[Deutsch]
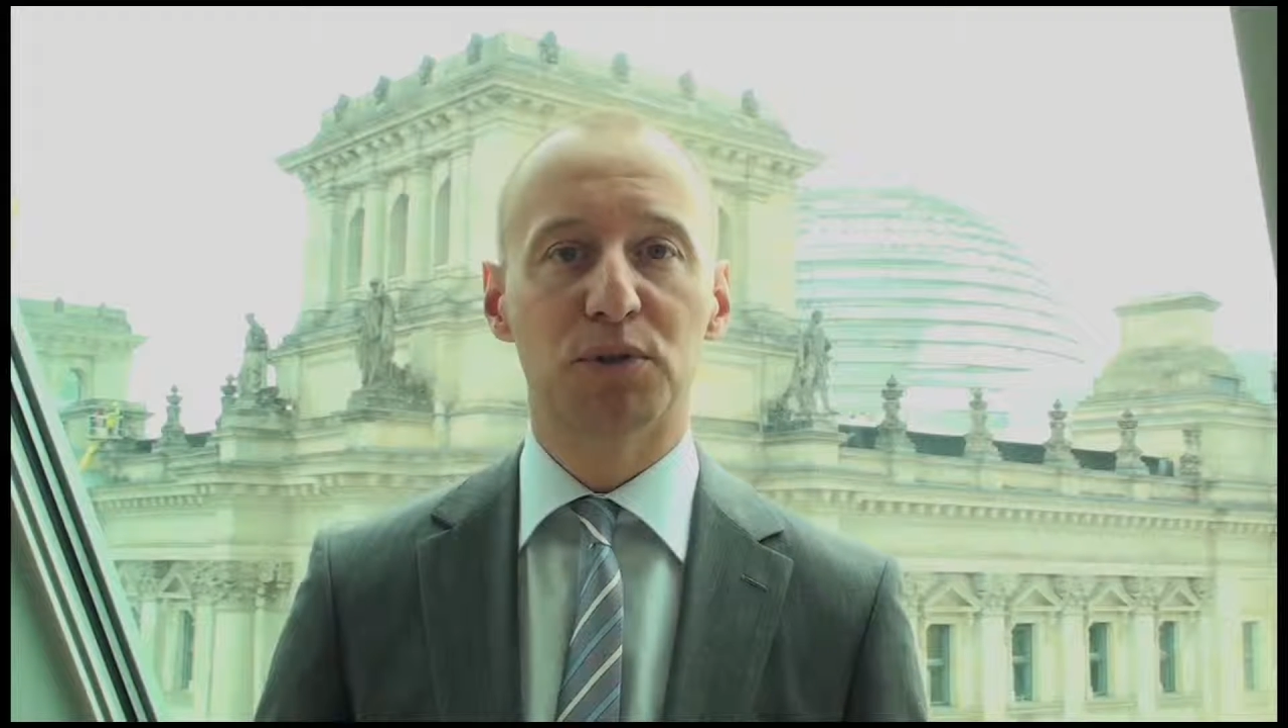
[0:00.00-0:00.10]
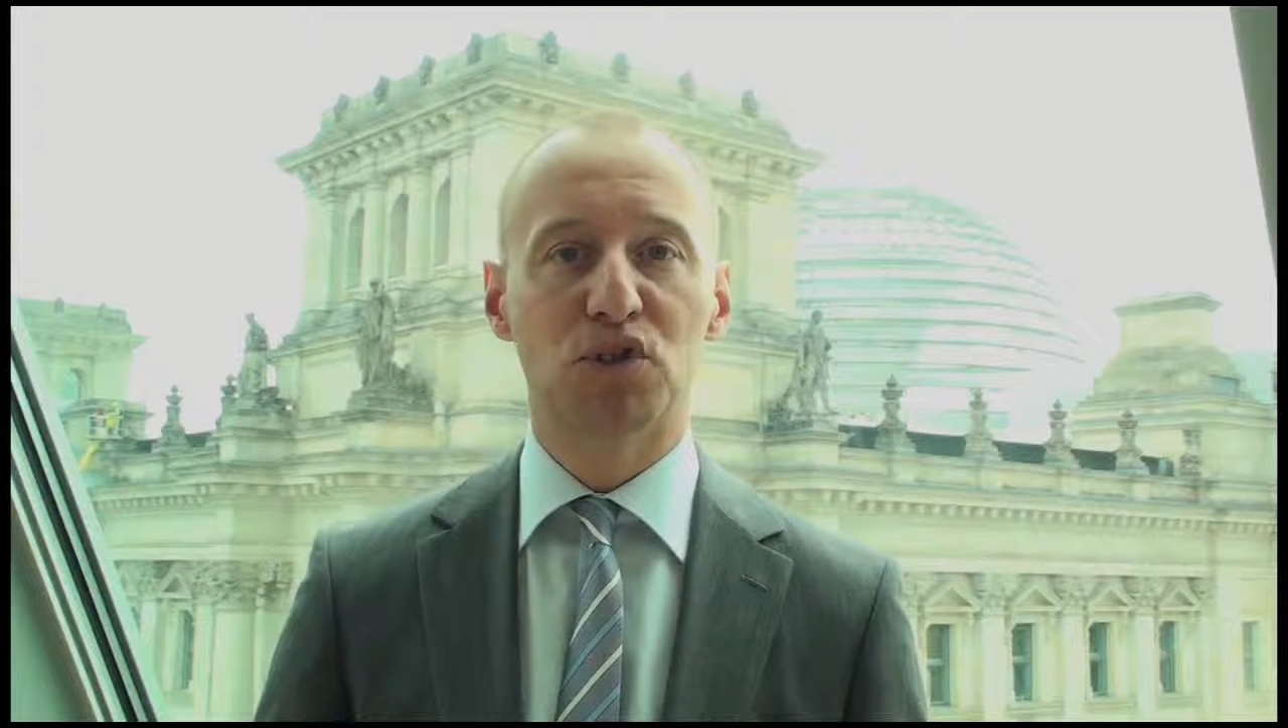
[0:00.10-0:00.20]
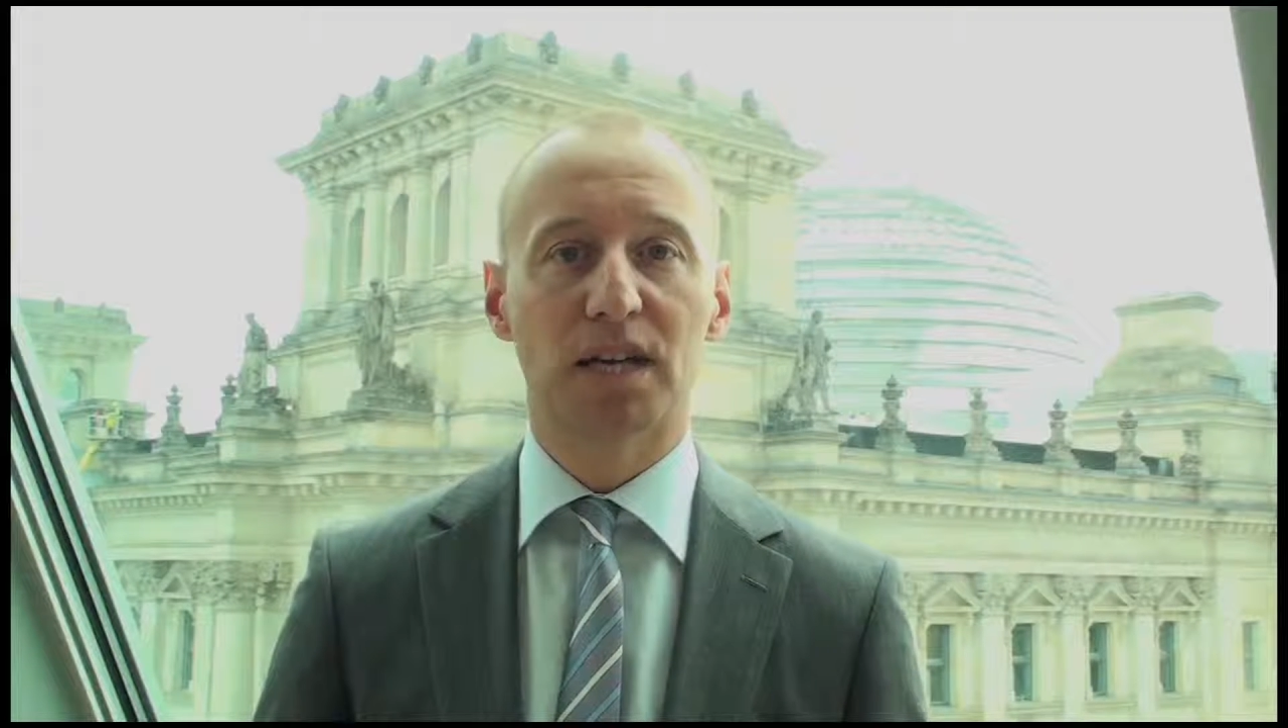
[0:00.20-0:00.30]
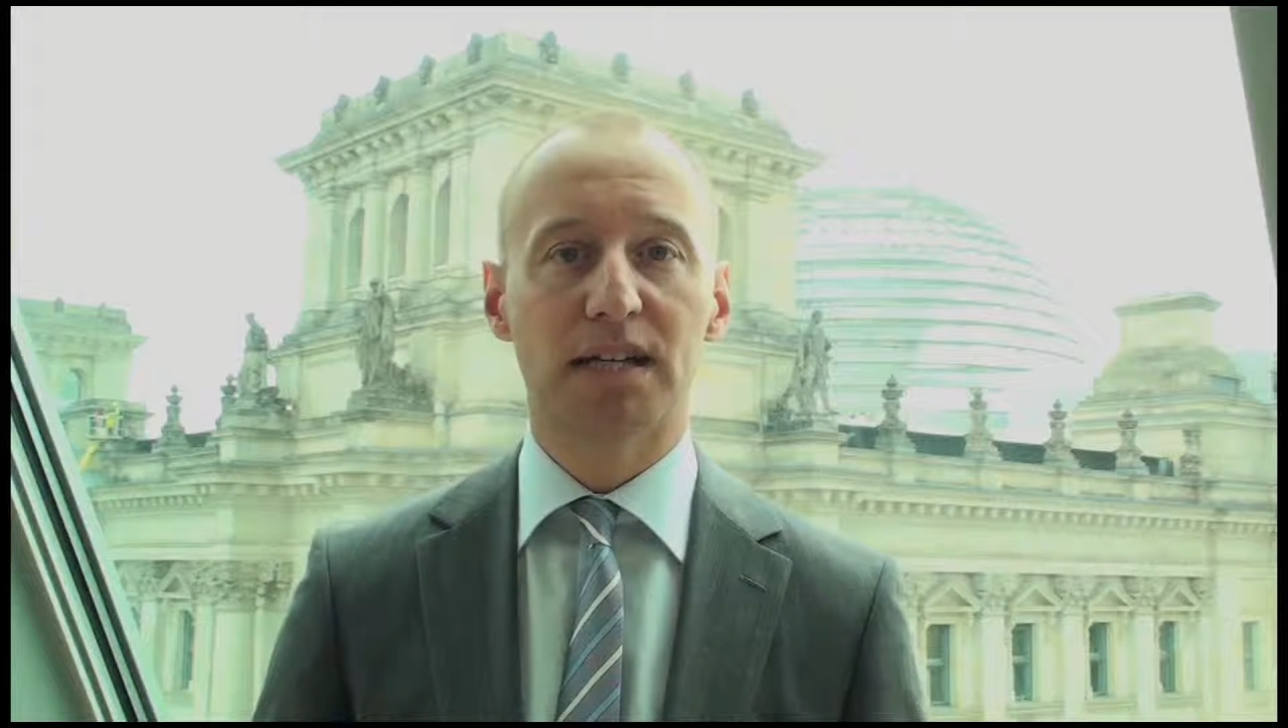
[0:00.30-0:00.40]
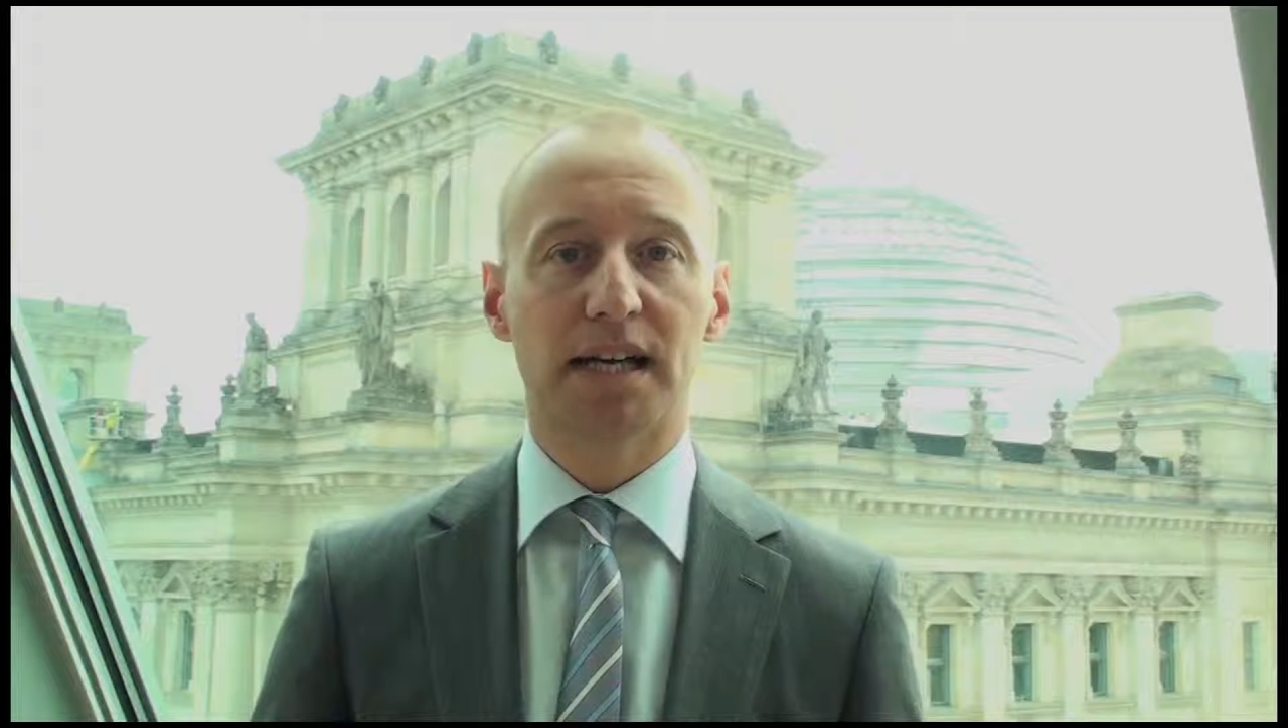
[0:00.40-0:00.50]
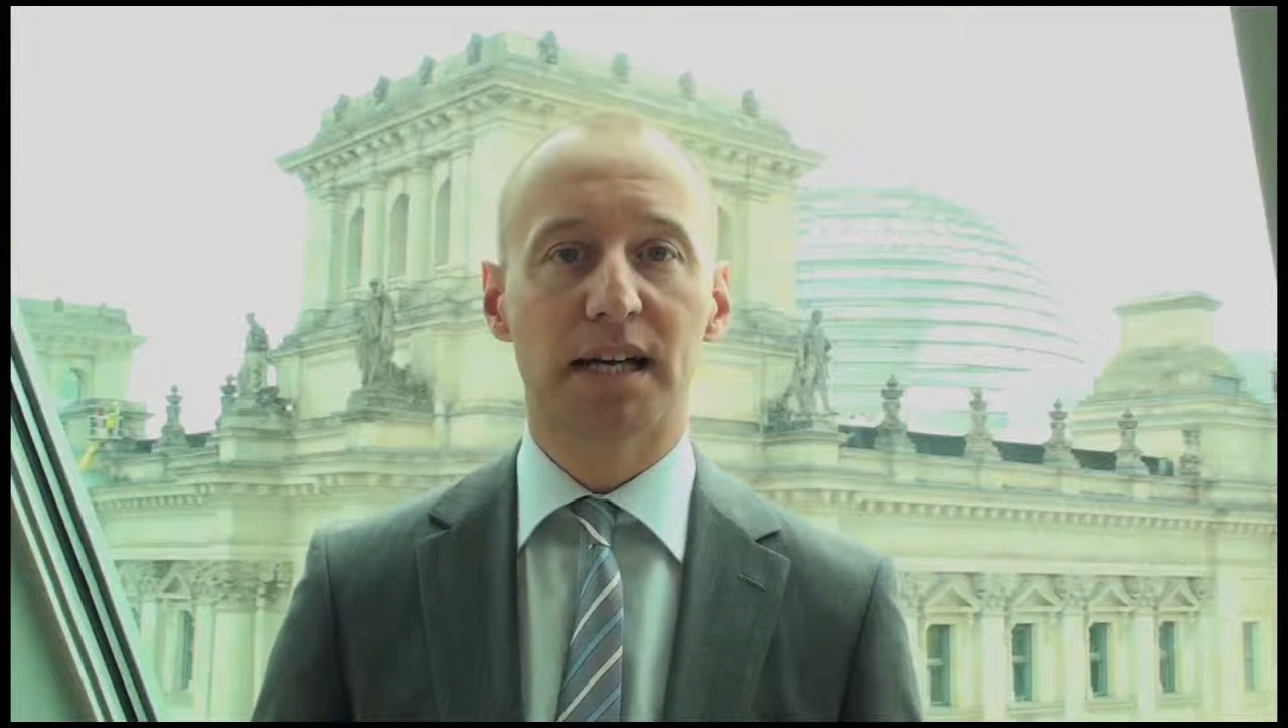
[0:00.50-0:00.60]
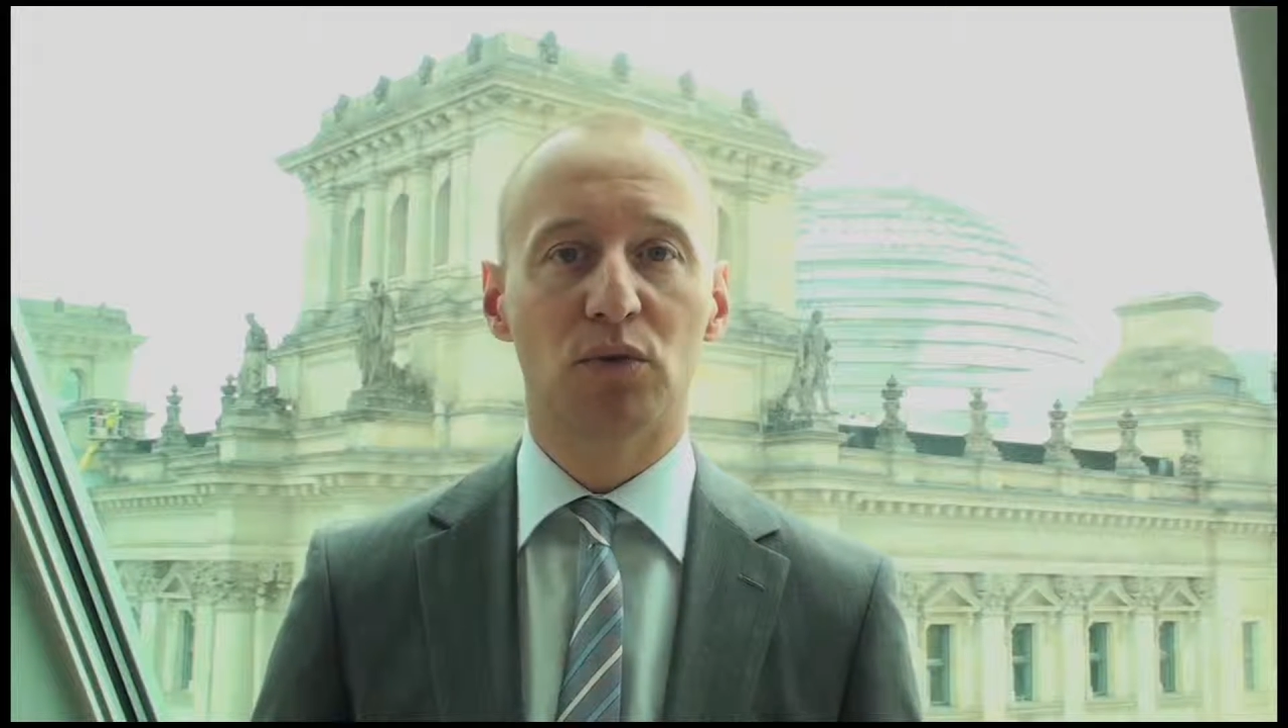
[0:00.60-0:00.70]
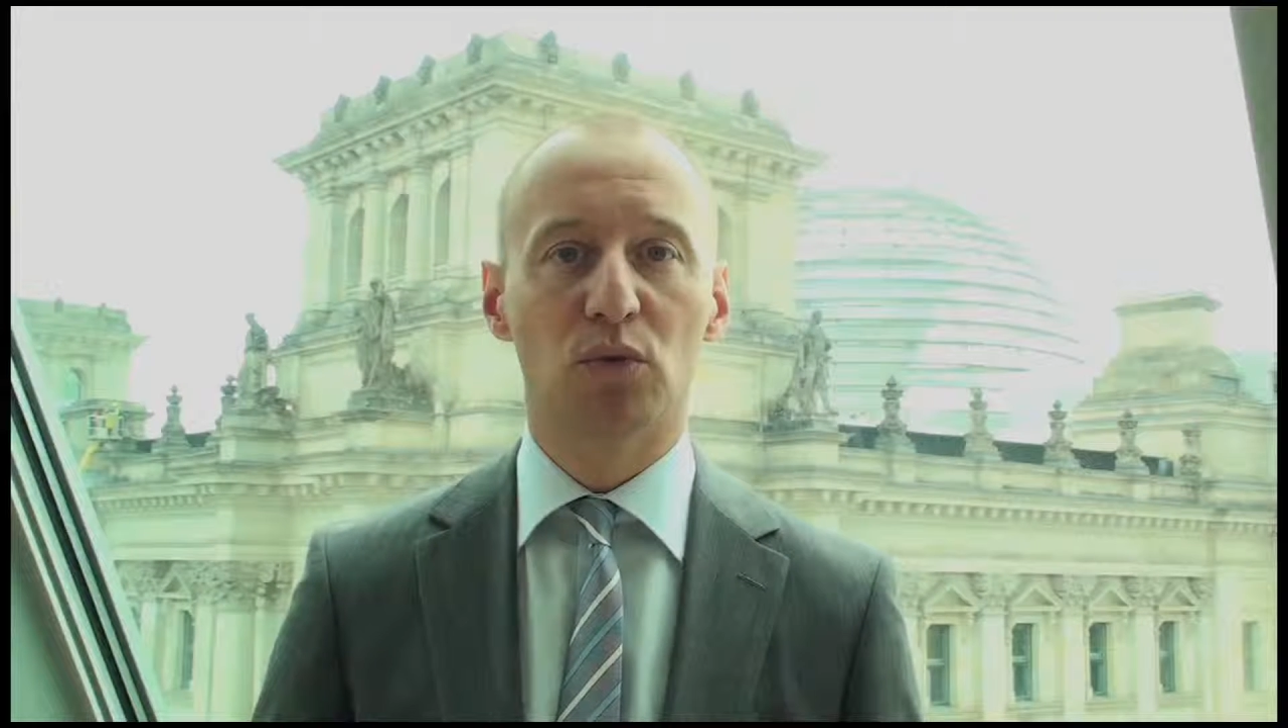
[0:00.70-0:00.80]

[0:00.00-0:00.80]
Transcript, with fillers: Bestandteil